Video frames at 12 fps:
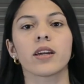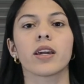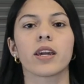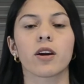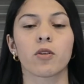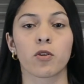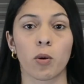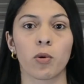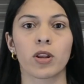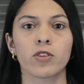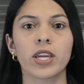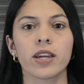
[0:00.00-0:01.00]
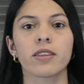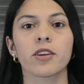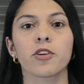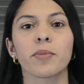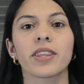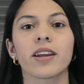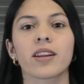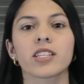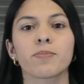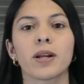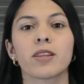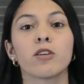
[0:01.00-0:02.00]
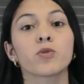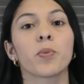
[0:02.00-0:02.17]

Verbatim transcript: eh, como le dije anteriormente, respaldados